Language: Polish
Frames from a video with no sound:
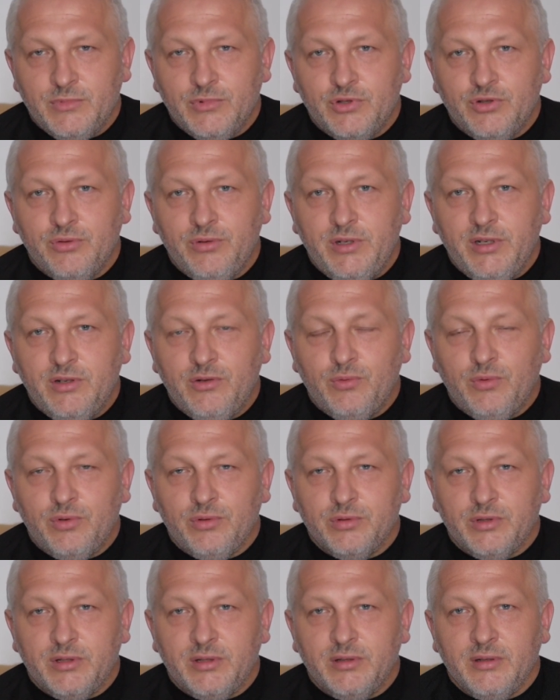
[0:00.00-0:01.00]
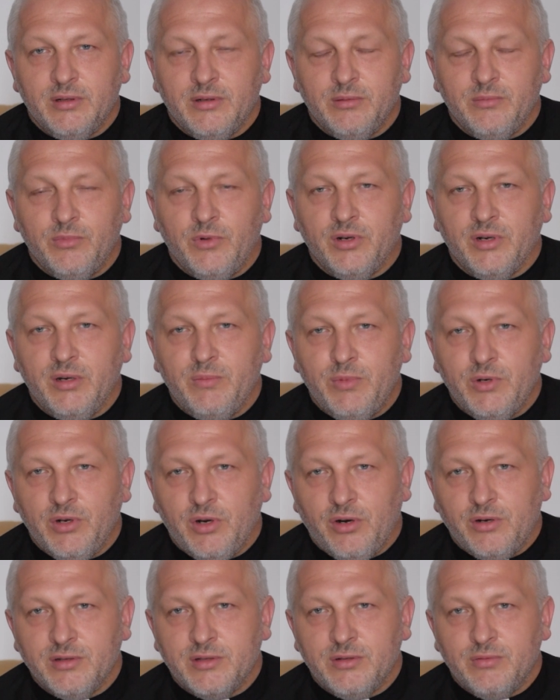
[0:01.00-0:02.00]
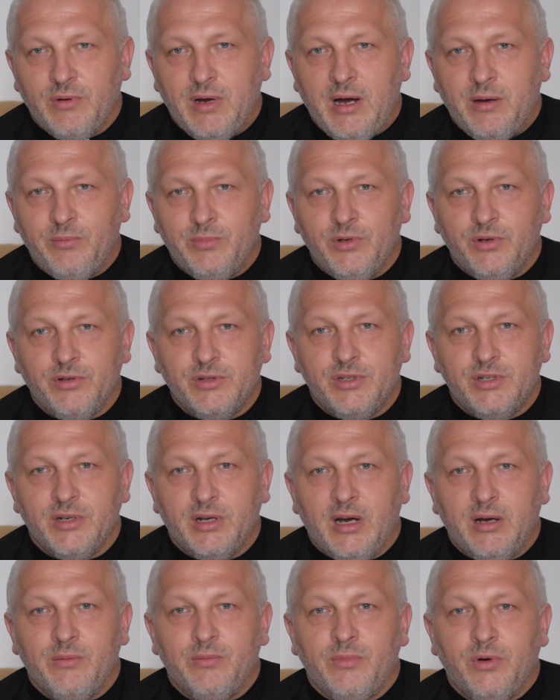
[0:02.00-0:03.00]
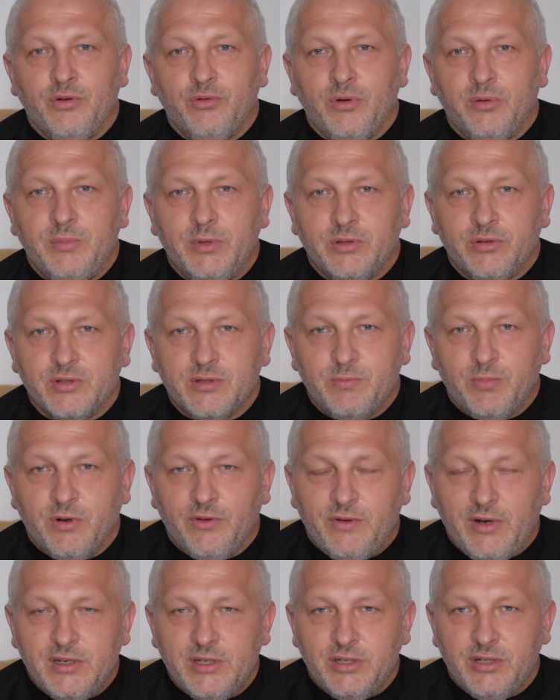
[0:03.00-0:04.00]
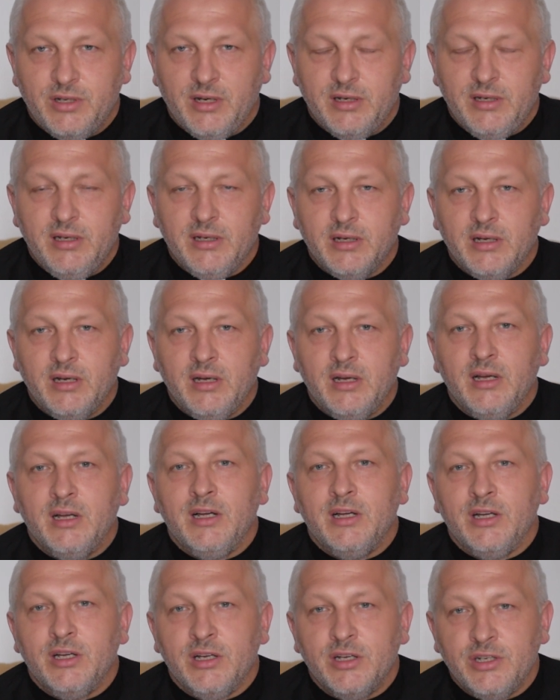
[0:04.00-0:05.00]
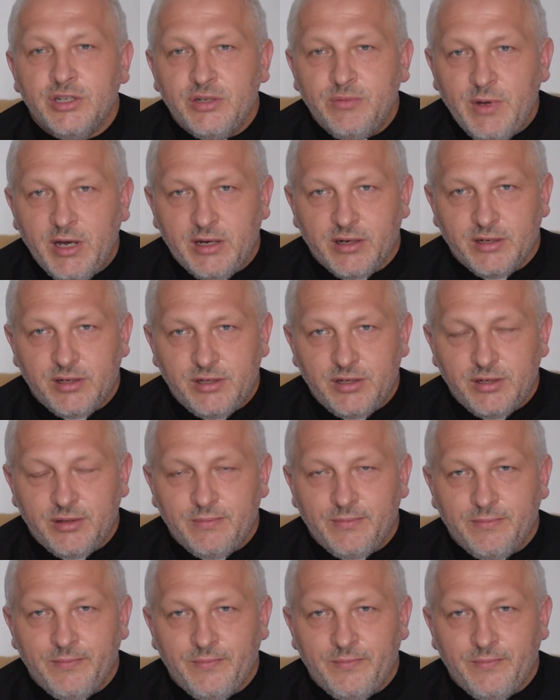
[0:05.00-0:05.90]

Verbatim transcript: czuli głód, mogliby osłabnąć, a mogłoby to sprowadzić na nich śmierć.